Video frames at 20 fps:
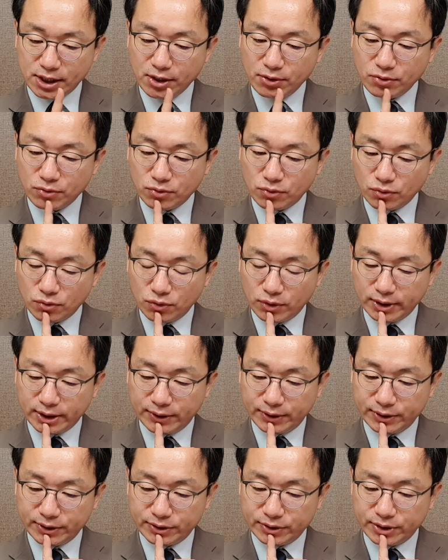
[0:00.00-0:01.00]
채용 공고가
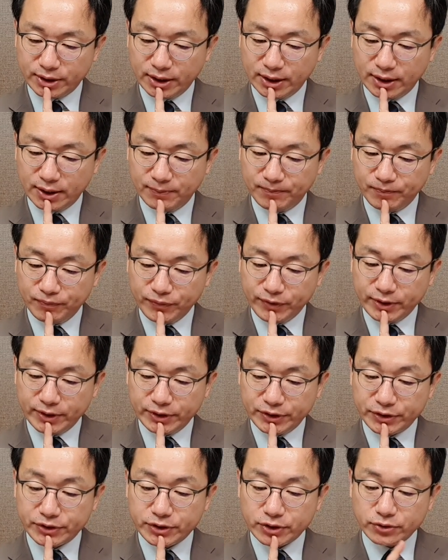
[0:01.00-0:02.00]
나왔는데
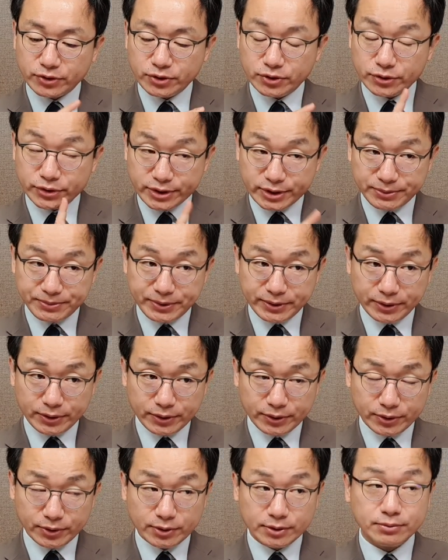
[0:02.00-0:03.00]
2000년
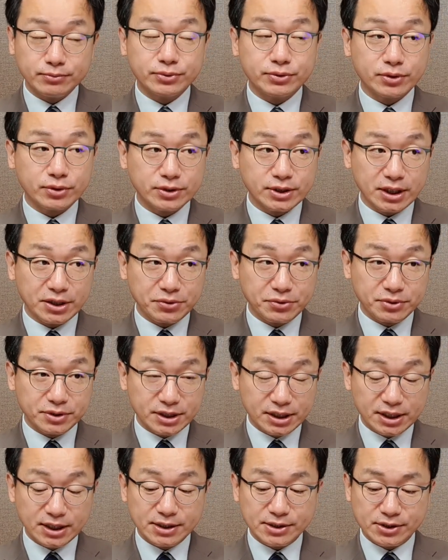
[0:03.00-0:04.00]
12월부터 자료를
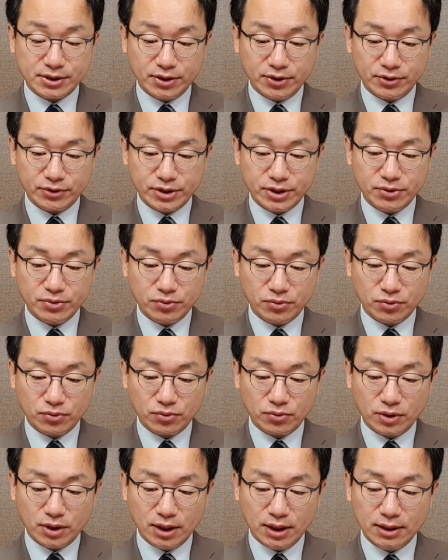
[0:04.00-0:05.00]
집계했어요. 채용
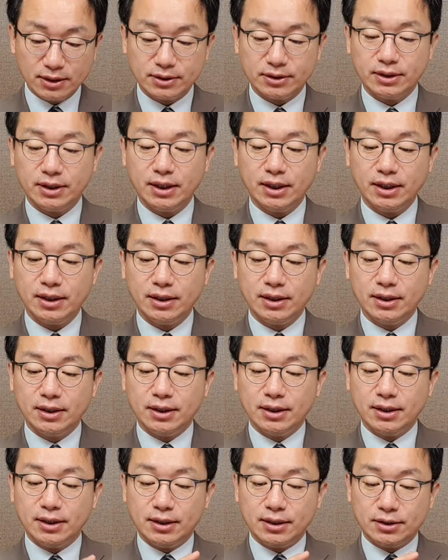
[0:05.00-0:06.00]
공고가. 근데
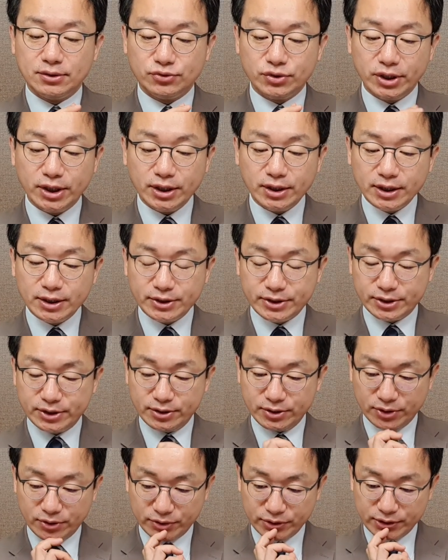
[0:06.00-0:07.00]

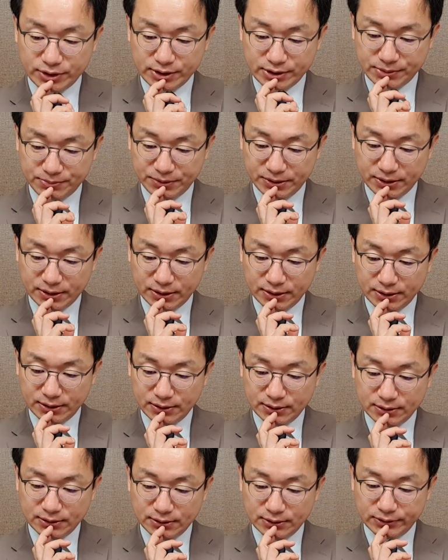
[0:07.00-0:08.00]
최대치를 경신했습니다.
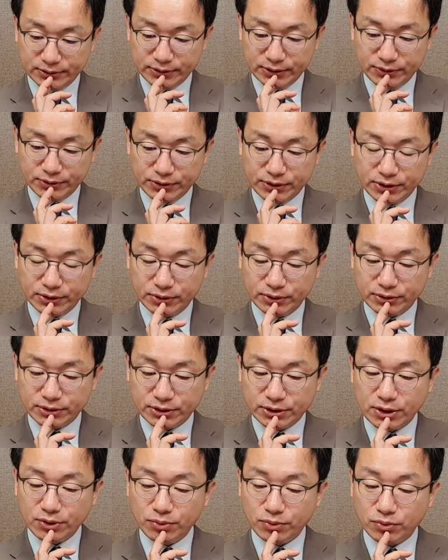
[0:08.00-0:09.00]
4월
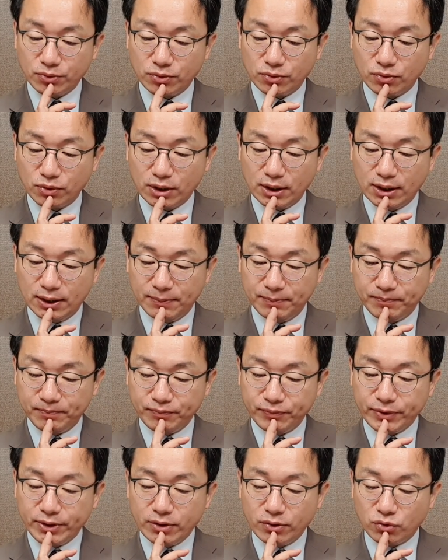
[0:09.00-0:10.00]
채용 공고가
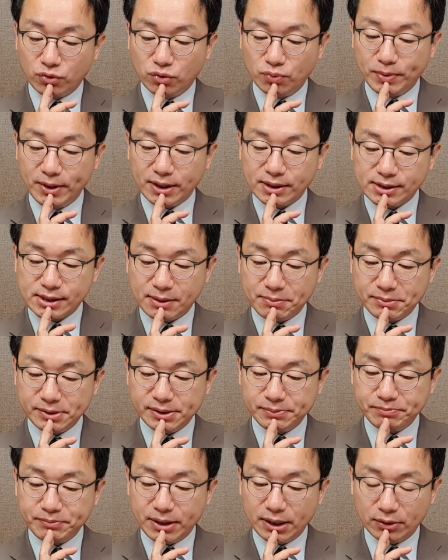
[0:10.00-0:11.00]

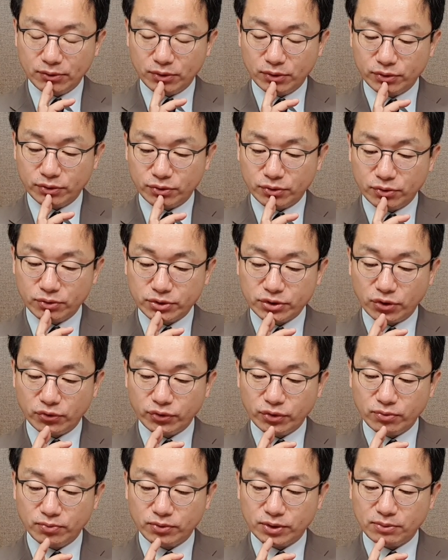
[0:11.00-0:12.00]
930만 건으로
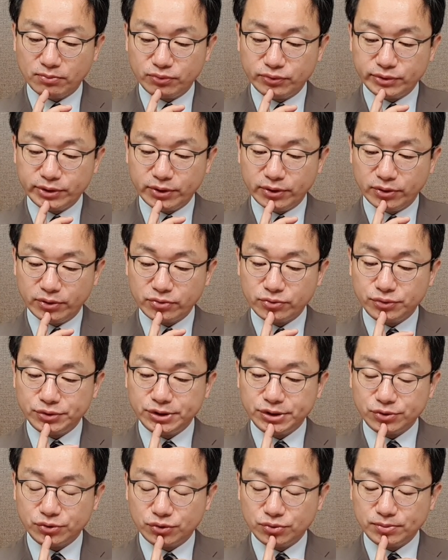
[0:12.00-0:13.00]
전월보다 무려
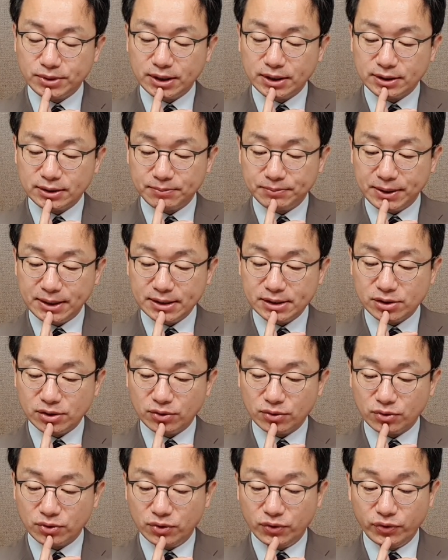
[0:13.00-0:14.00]
99만
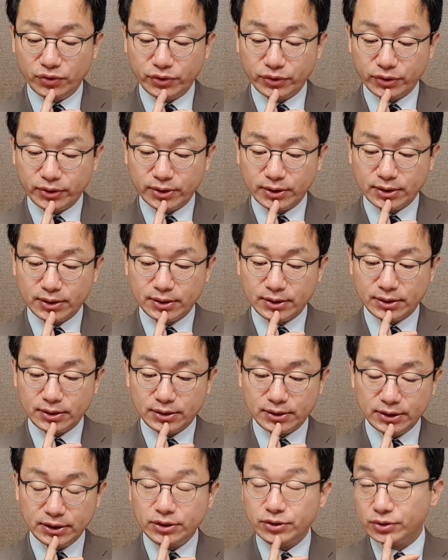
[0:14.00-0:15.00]
8천
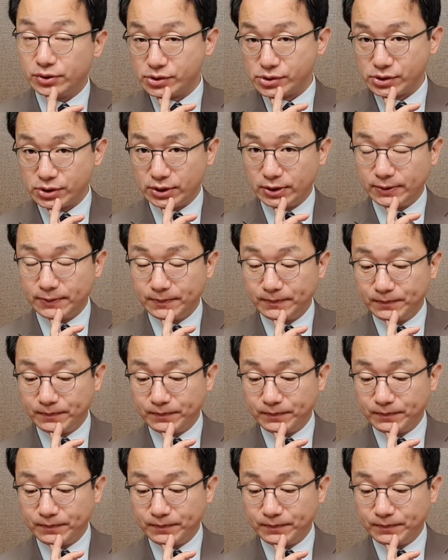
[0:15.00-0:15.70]
건이 늘었어요.